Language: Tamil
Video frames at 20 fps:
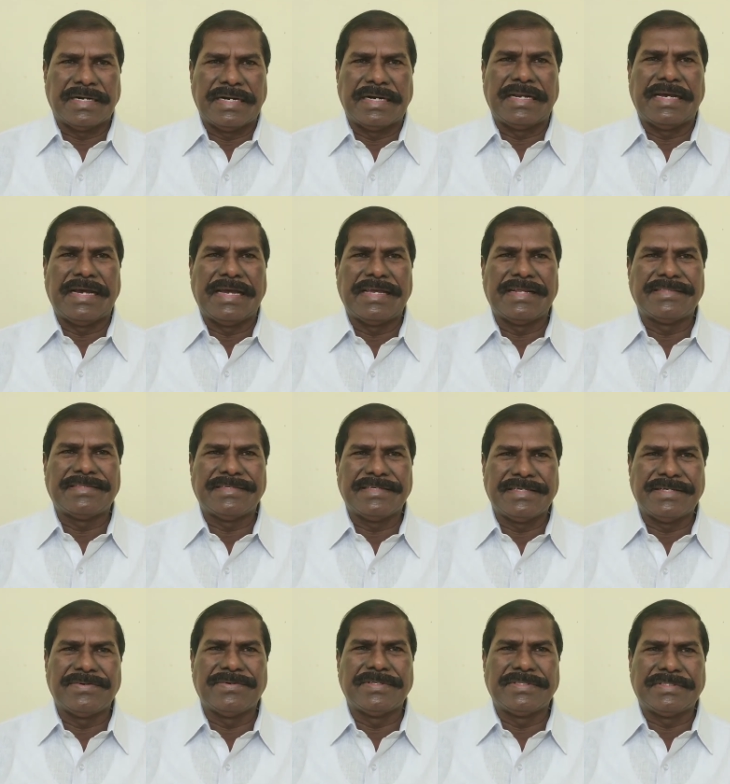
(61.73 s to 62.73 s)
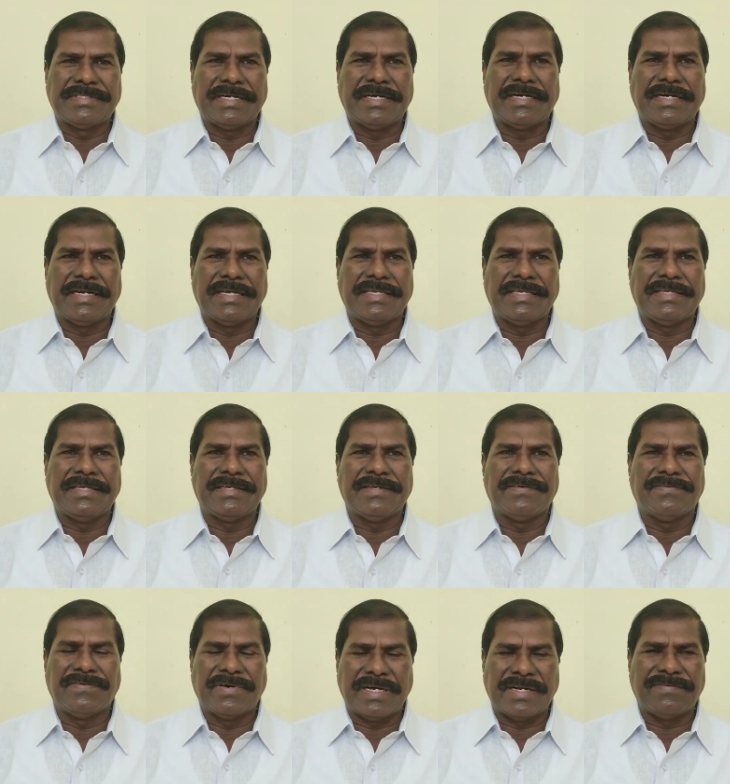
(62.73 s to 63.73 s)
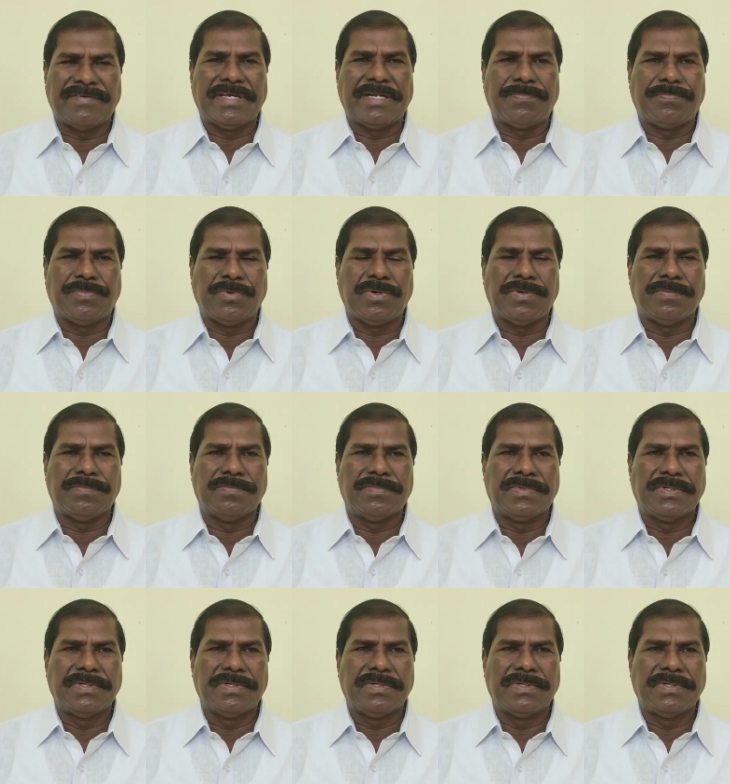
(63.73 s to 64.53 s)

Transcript: இரண்டாயிரத்தி இருபத்தி ரெண்டை வரவேற்போம்